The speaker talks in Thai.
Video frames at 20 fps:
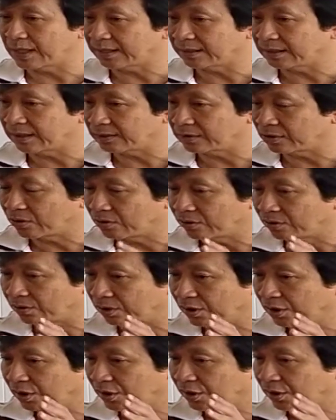นะ แล้วต้อง
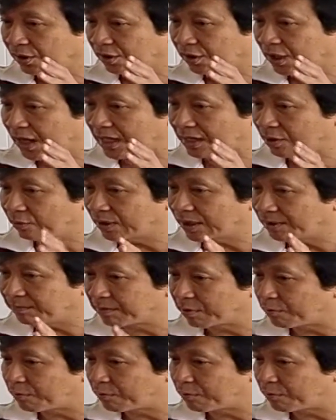ให้เขาเล่น